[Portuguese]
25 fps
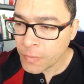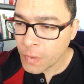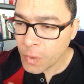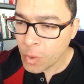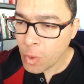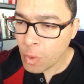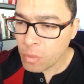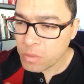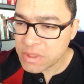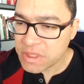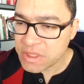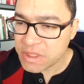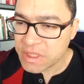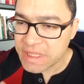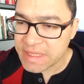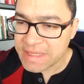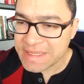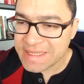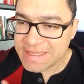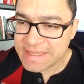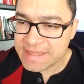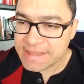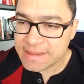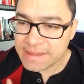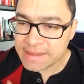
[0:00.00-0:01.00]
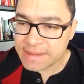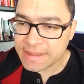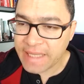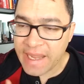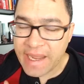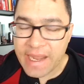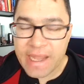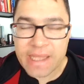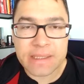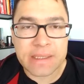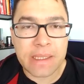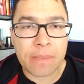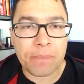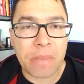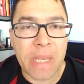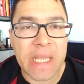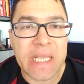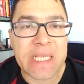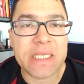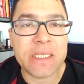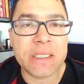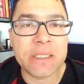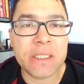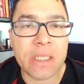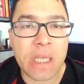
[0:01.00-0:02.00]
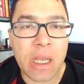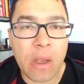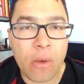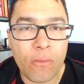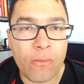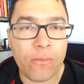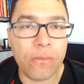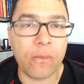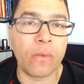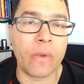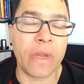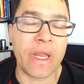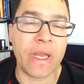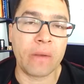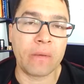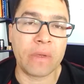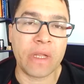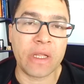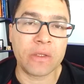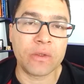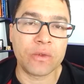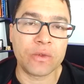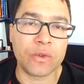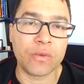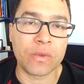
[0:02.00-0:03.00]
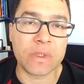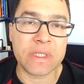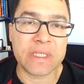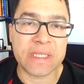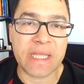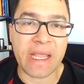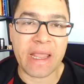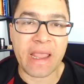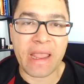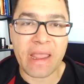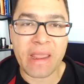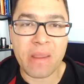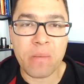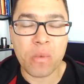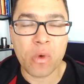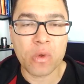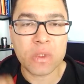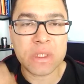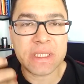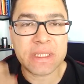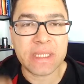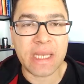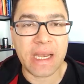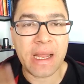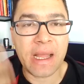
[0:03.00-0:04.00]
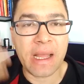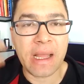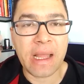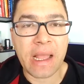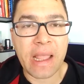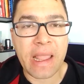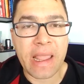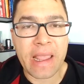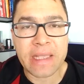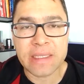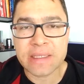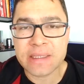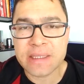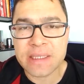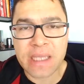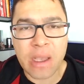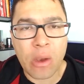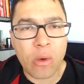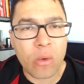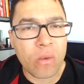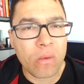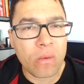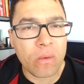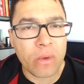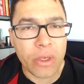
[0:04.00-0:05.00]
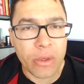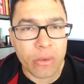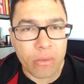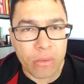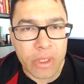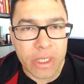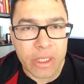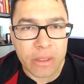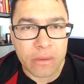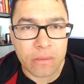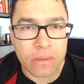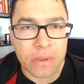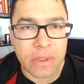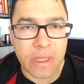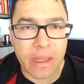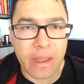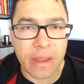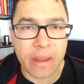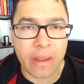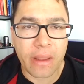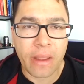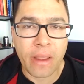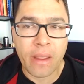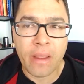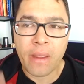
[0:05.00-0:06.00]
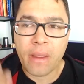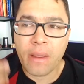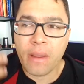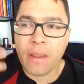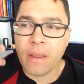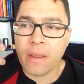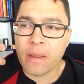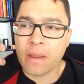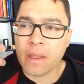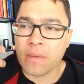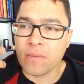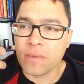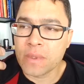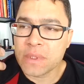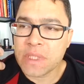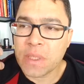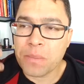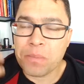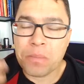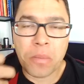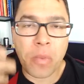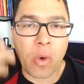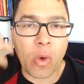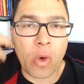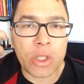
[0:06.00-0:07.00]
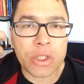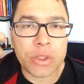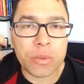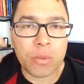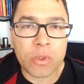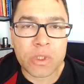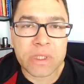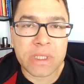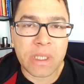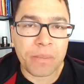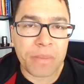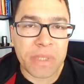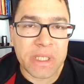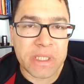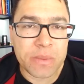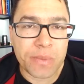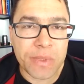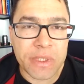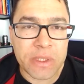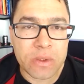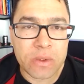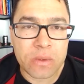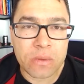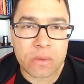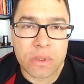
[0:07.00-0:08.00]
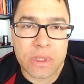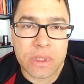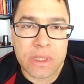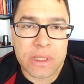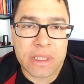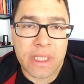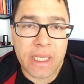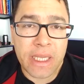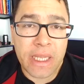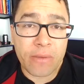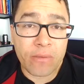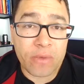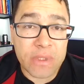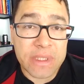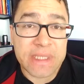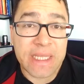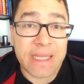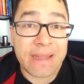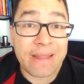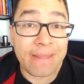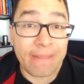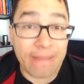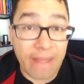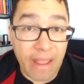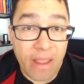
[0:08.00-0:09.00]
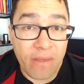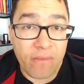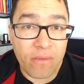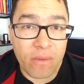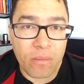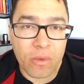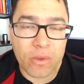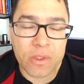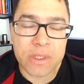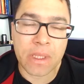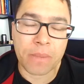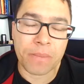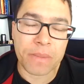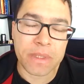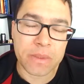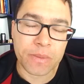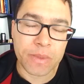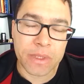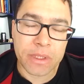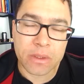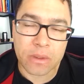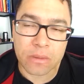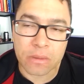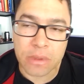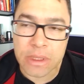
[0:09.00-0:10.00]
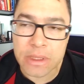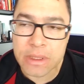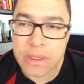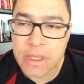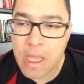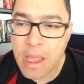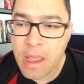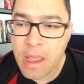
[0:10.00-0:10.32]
como se diz, tenha essa paixão fluindo dentro de você em mostrar esse algo único que tu tem que você pode mostrar para as pessoas e que você deve mostrar para as pessoas.